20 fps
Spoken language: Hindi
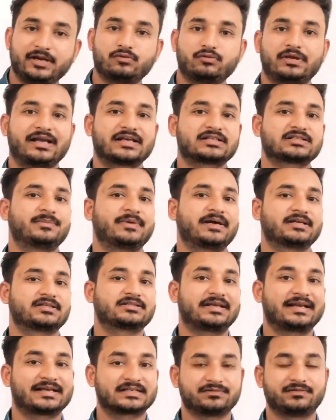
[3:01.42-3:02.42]
इंटू एक्स
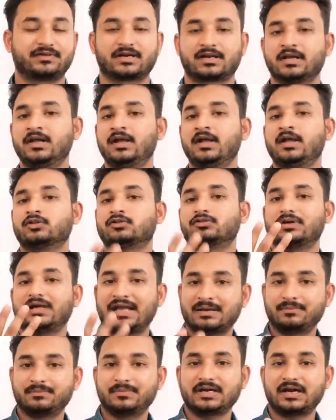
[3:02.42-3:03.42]
माइनस एक्स वन तो
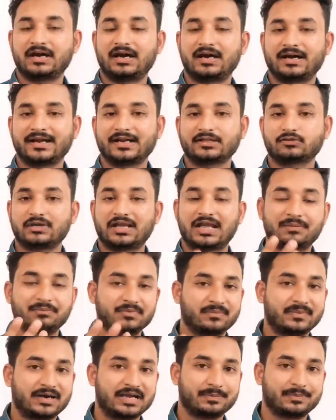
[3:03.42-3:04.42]
एम आर है तो एम
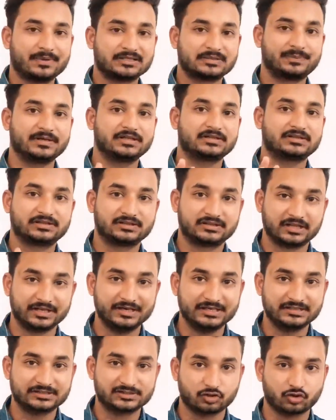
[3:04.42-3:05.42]
हमारे पास फिर
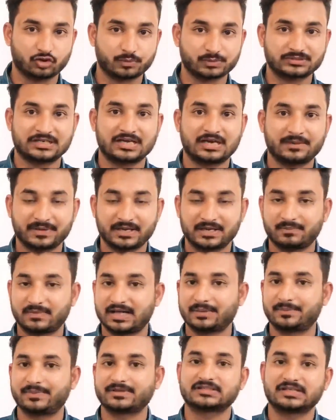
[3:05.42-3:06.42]
थ्री स्लोप्स यहाँ पे
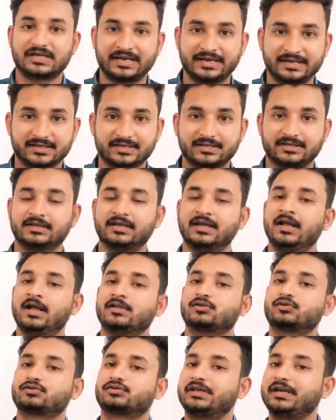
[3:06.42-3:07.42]
हमारे पास आएंगी
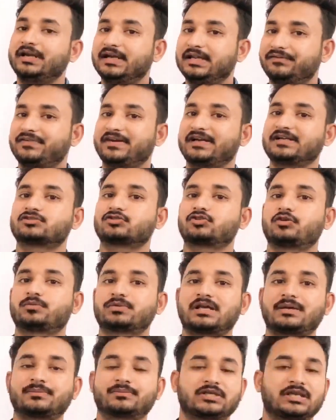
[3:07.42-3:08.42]
तो थ्री डिफरेंट
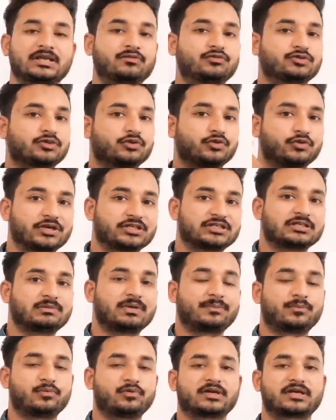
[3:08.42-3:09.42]
स्लोप्स हम जो ना इस इक्वेशन
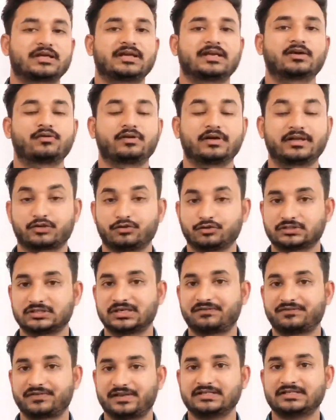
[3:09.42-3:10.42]
में पुट करेंगे इक्वेशन
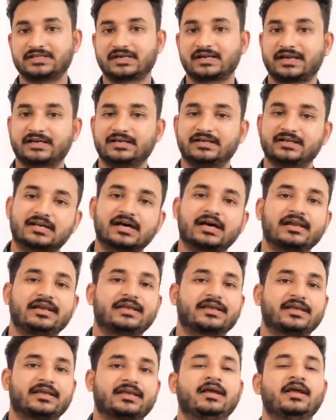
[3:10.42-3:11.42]
ऑफ टेंजेंट लाइन निकाल
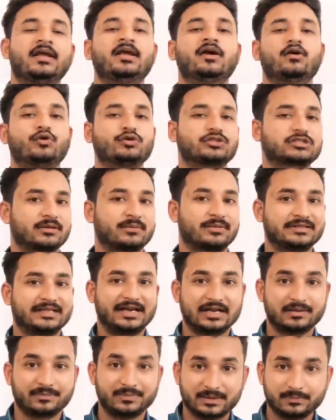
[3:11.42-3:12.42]
निकालेंगे उसके बाद
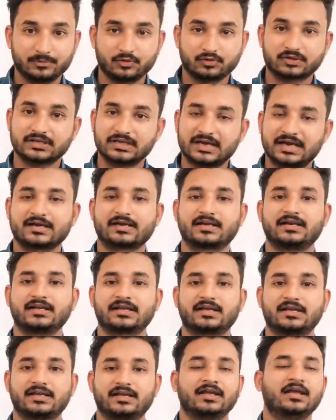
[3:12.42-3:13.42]
एंड पे हम लोग क्या
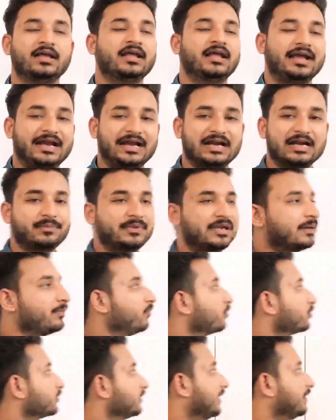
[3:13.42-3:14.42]
करेंगे एंड पे हम
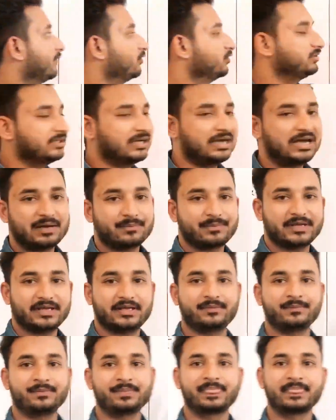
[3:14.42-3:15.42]
लोग जो है ना वो यहाँ पे